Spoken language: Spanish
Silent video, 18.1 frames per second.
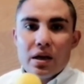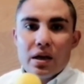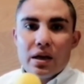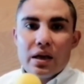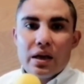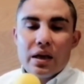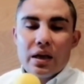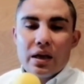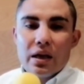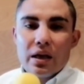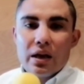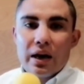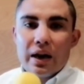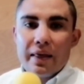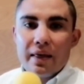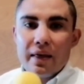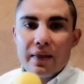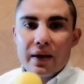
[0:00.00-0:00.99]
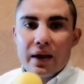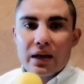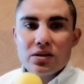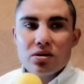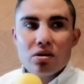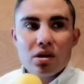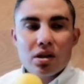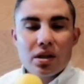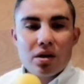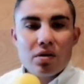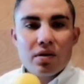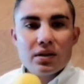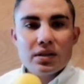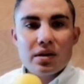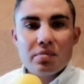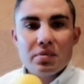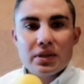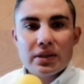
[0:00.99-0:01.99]
y la dedicación que tengo
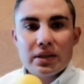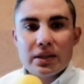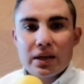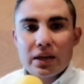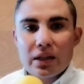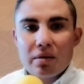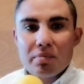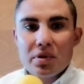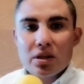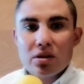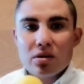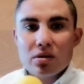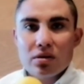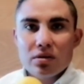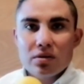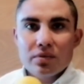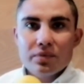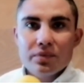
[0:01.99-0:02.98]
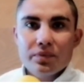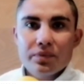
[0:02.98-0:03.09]
hacia mis entrenamientos.